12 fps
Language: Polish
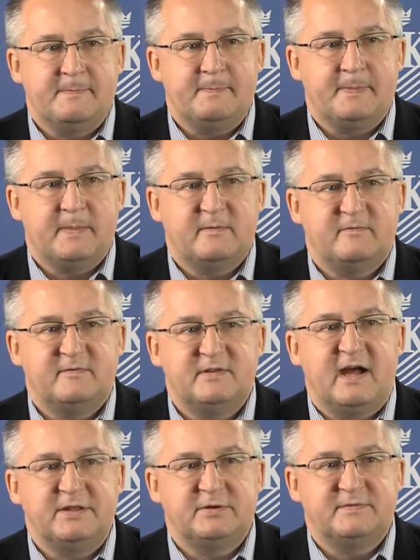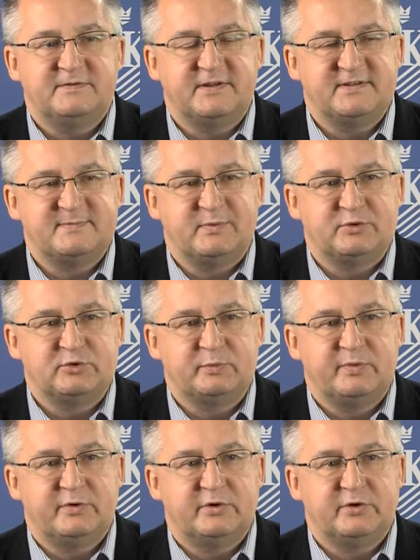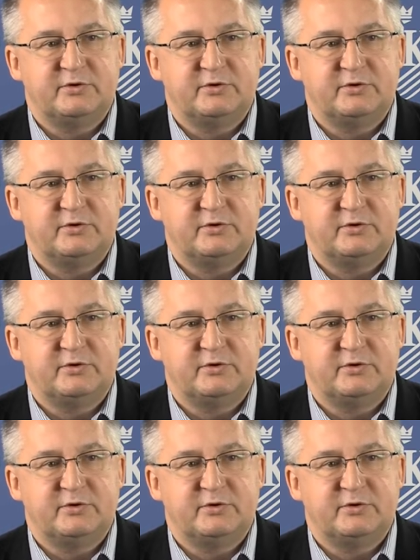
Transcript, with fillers: Mm, wydano w ten sposób